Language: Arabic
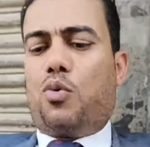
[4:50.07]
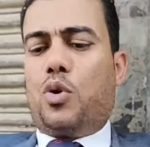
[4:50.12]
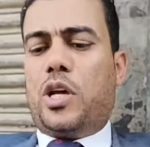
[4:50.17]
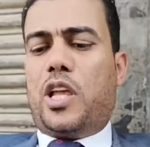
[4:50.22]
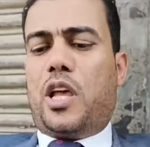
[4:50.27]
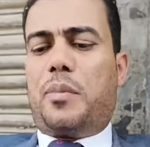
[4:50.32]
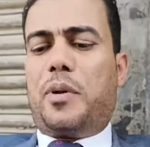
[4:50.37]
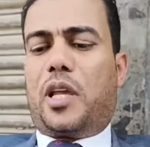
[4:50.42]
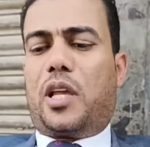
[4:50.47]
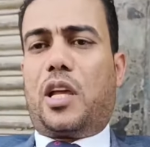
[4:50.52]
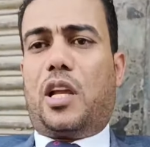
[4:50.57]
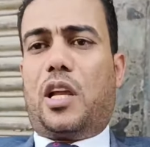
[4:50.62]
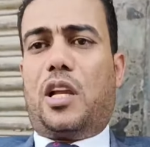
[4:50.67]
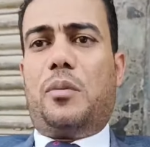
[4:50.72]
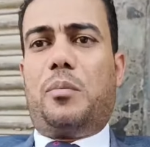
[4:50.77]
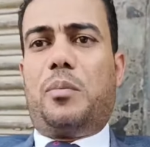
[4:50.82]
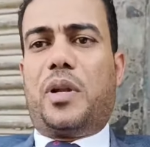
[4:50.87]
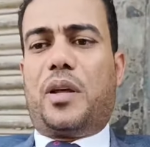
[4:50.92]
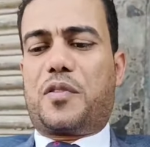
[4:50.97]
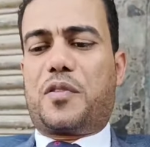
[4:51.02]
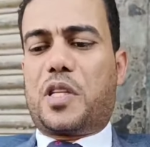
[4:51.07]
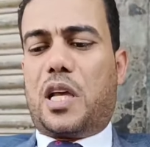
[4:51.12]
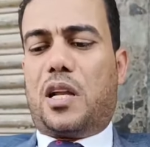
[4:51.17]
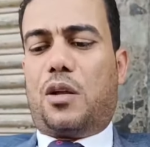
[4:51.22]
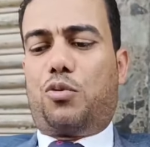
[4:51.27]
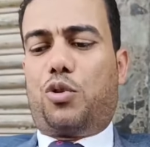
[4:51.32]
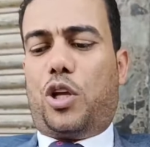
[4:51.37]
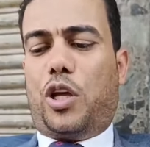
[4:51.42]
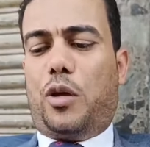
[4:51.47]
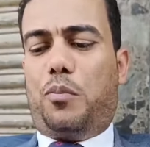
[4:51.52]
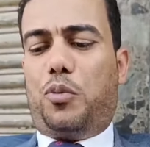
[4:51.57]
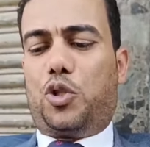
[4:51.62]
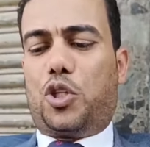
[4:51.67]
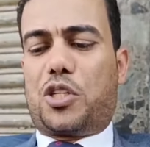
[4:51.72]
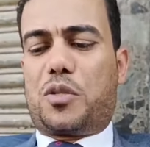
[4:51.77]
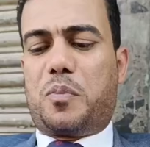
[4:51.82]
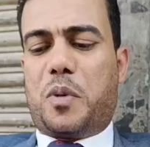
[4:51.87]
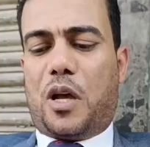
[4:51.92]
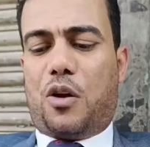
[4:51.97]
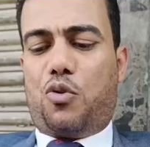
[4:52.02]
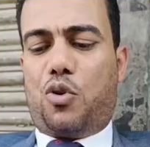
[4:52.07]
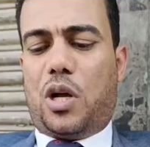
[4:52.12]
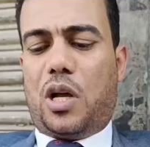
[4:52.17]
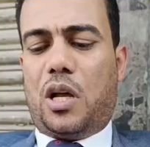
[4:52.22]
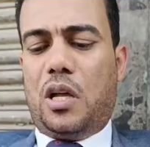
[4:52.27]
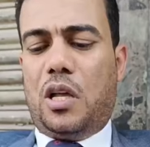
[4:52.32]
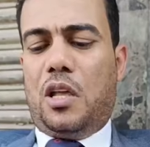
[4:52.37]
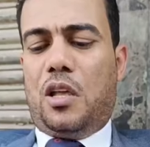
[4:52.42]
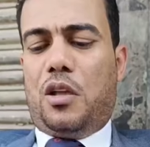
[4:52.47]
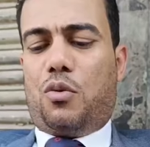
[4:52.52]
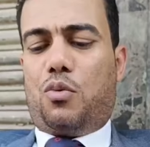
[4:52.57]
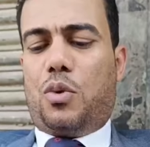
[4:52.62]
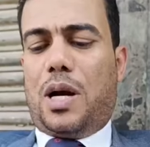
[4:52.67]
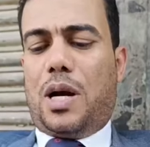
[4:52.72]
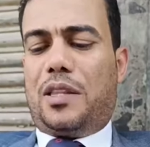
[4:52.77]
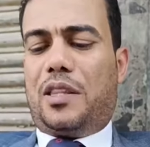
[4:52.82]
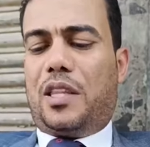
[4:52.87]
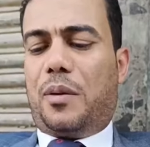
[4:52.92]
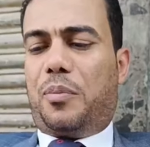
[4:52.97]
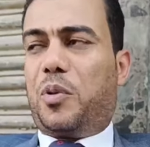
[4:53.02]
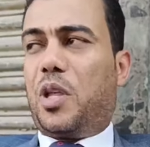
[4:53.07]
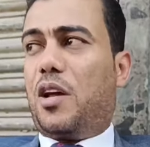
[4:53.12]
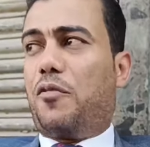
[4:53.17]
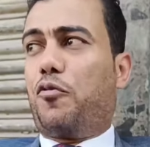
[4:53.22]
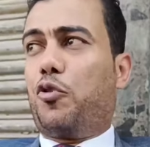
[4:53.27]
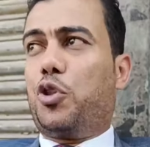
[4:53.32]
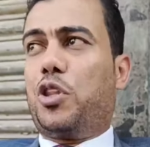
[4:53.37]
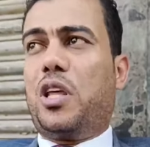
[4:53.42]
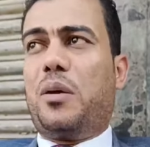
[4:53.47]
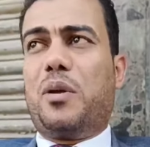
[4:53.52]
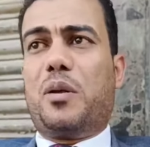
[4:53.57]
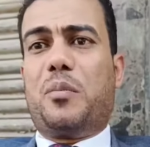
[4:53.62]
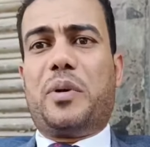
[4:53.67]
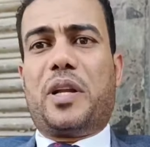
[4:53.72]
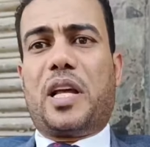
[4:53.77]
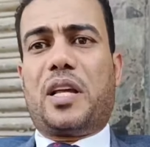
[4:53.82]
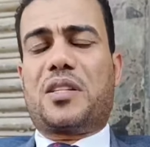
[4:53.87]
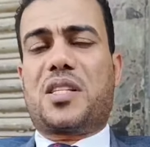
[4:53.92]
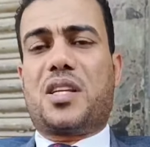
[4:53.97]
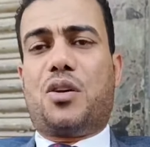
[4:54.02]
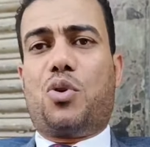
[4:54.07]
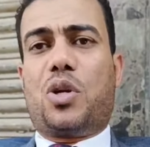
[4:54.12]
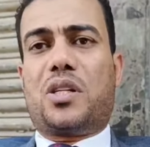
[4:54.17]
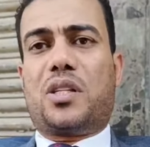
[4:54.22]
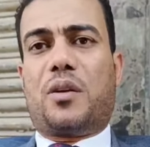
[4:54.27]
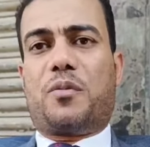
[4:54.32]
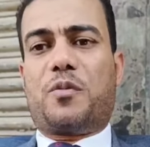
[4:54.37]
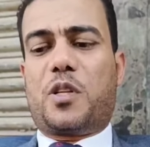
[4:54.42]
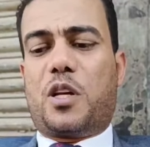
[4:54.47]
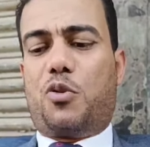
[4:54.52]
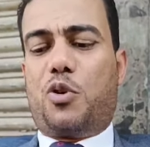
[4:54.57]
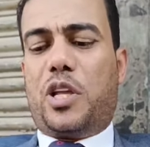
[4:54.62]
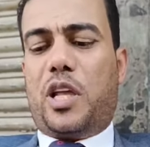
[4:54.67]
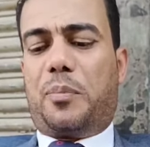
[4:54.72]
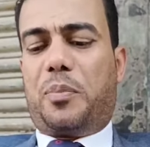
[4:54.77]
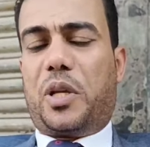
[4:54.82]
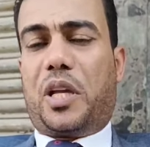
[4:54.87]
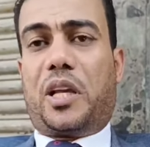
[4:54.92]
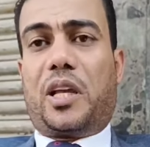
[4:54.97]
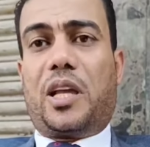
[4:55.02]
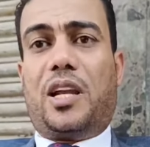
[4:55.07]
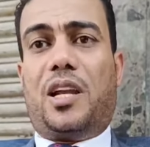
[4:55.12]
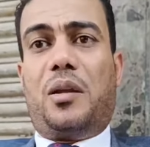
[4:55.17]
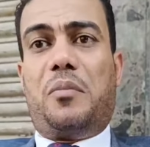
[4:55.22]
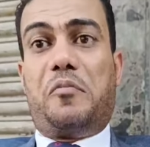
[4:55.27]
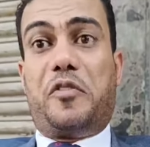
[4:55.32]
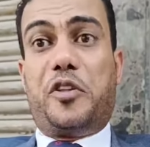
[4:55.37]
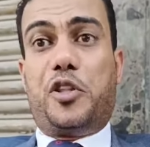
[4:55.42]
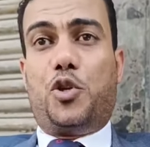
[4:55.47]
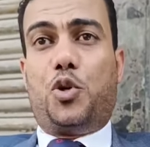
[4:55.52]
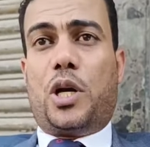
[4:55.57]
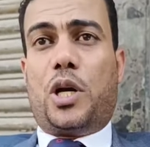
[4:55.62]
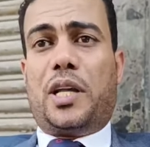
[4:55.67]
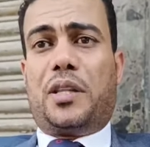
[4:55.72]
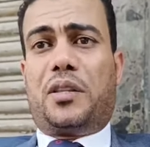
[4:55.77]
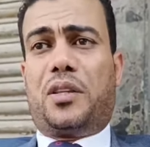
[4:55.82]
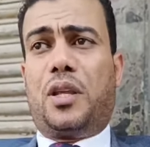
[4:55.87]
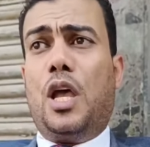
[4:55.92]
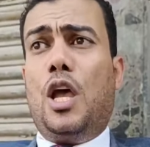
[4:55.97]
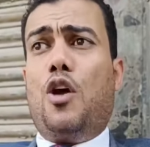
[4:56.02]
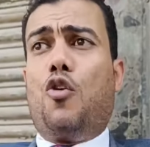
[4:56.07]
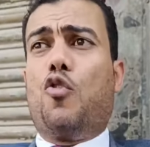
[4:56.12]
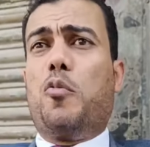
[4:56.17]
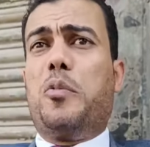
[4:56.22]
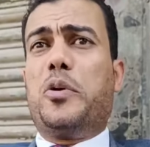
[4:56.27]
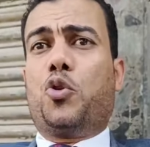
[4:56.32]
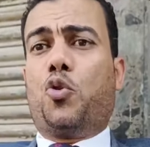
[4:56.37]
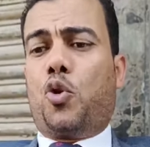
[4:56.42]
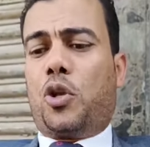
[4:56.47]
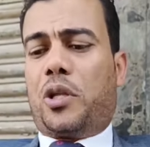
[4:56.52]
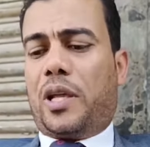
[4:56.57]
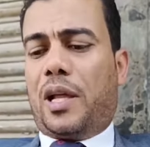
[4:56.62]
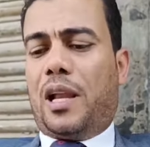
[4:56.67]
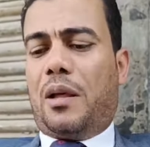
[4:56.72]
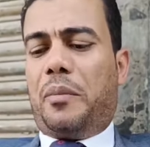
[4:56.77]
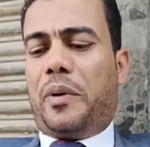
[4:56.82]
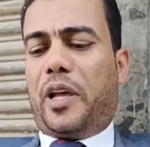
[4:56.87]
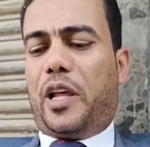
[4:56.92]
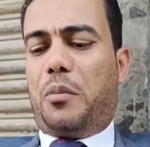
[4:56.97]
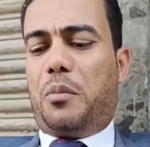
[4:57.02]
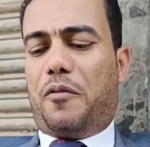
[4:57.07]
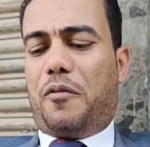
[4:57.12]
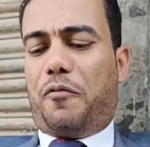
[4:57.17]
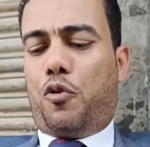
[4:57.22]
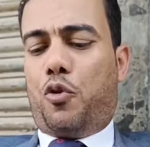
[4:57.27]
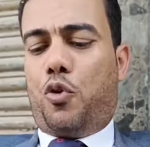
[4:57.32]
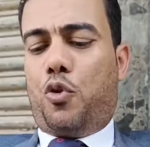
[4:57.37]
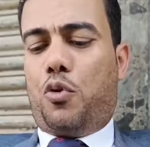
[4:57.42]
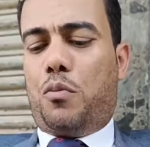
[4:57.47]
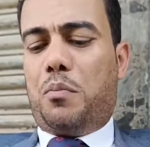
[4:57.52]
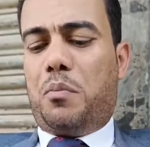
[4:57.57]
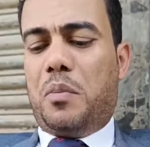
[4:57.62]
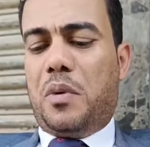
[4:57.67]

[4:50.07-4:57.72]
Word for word: وهي بتكلم نفسها لو تحبوا تسمعوها آه. واحده بتقف قدام المرايه تصور نفسها وهي بتتكلم فيديوهات وبتقول كلام غير مفهوم